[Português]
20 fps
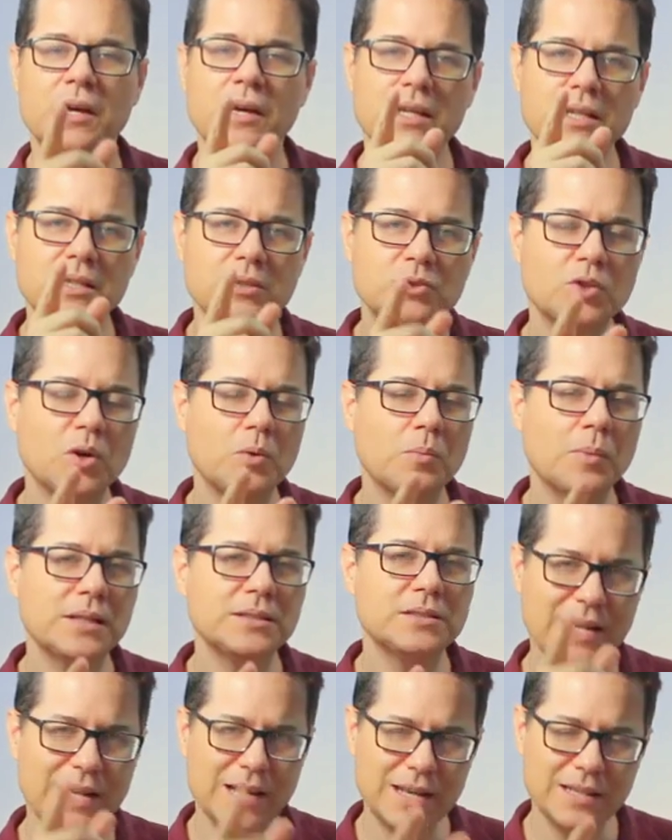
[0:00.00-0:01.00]
isso é uma
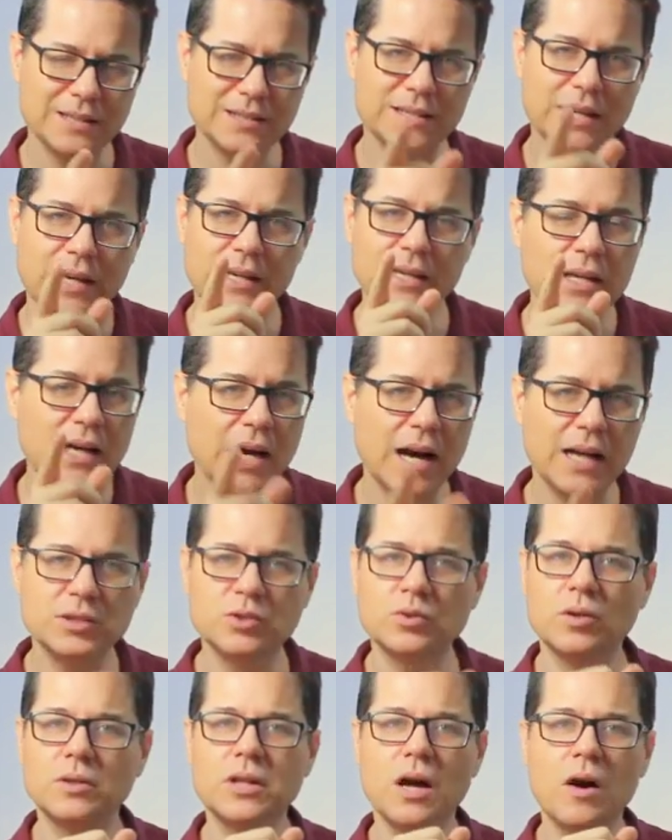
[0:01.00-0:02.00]
descrença
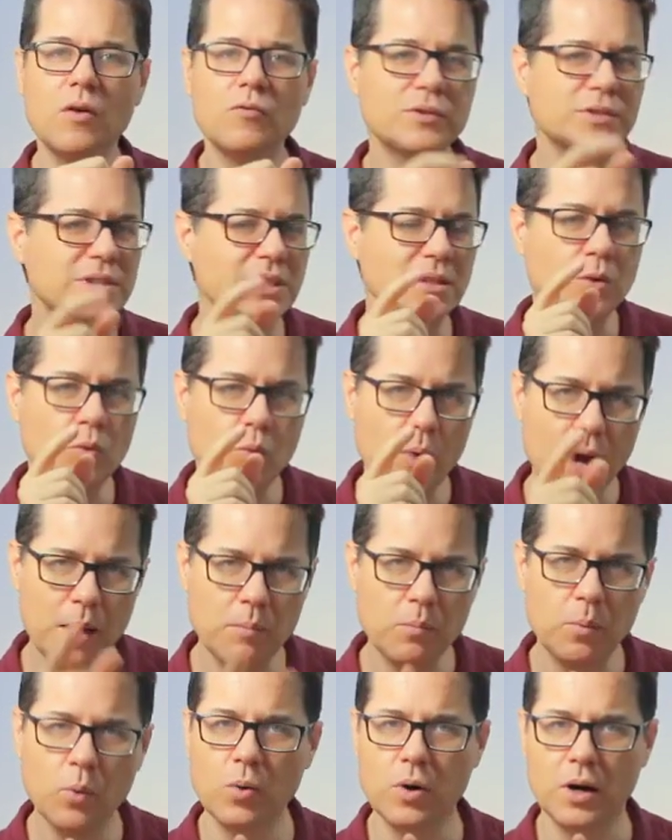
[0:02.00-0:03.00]
irracional, você não é
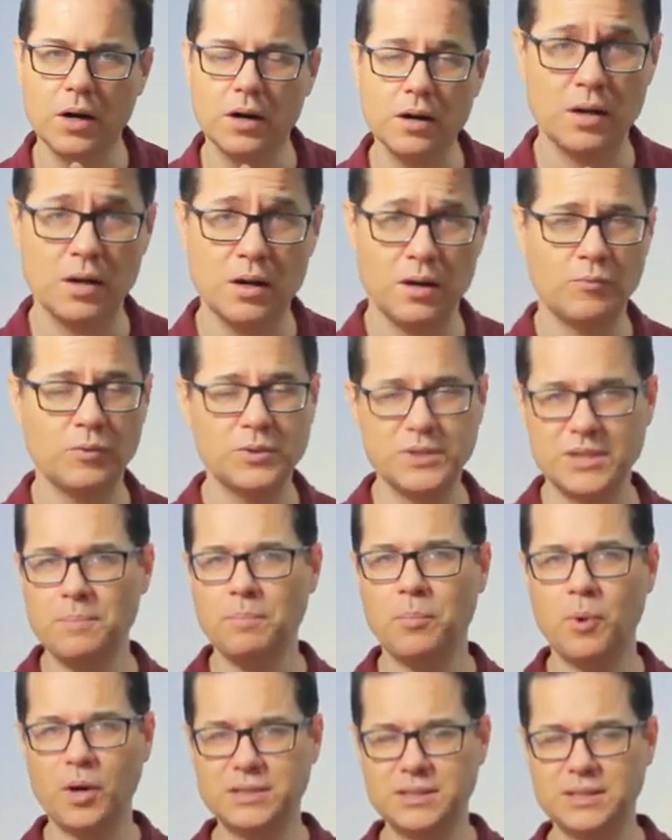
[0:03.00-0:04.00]
burro. Você
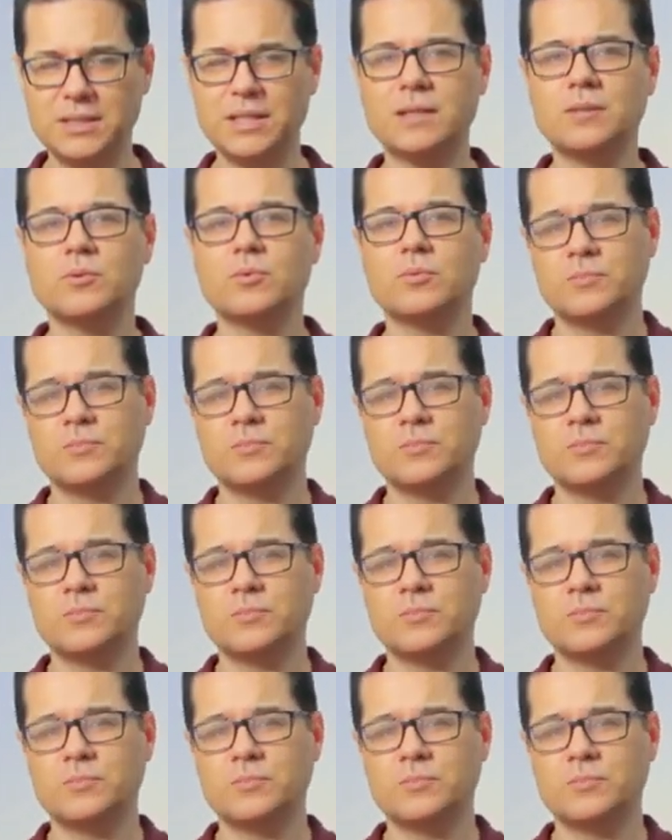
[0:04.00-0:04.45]
pode ter